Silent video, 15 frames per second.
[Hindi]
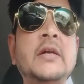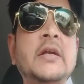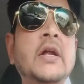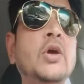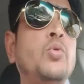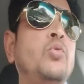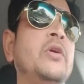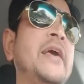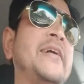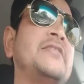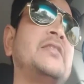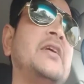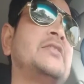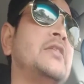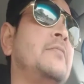कोई
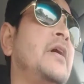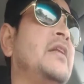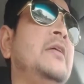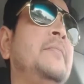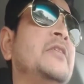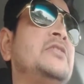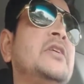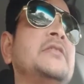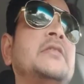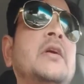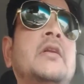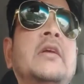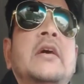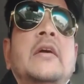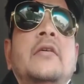एक्स्ट्रा सामान नहीं परचेज
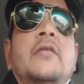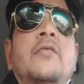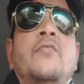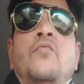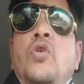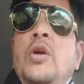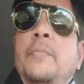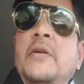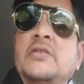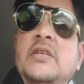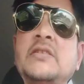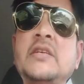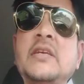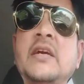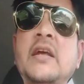करना है वही
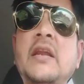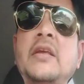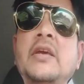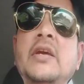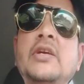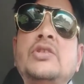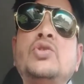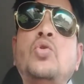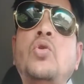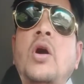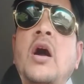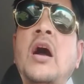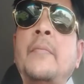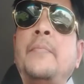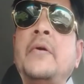परचेजिंग करनी है जो
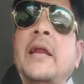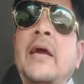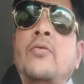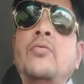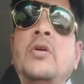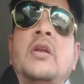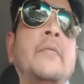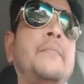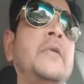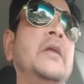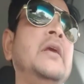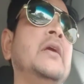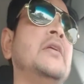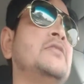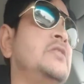आप रेगुलर
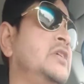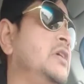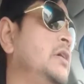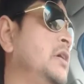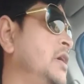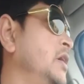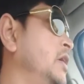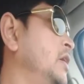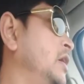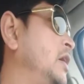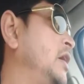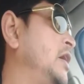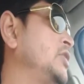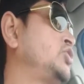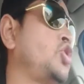अपनी किसी
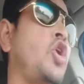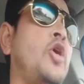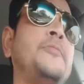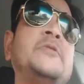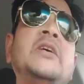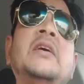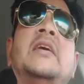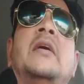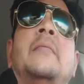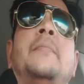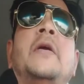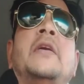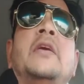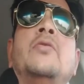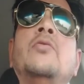शॉप से या
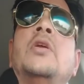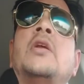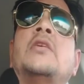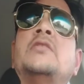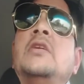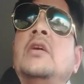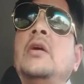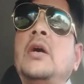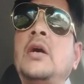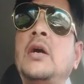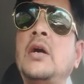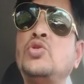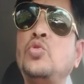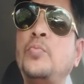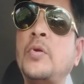पर्टिकुलर किसी
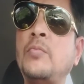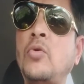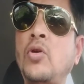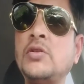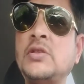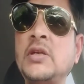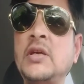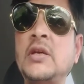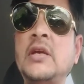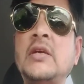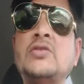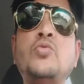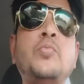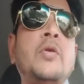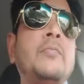सुपर मॉल से या
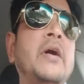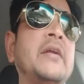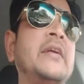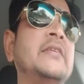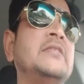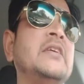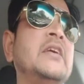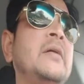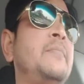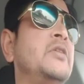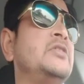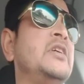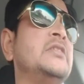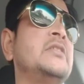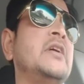सुपर मार्केट से या
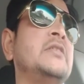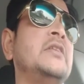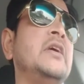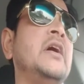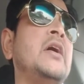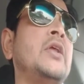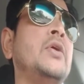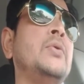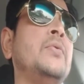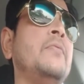परचेज करते आ रहे हो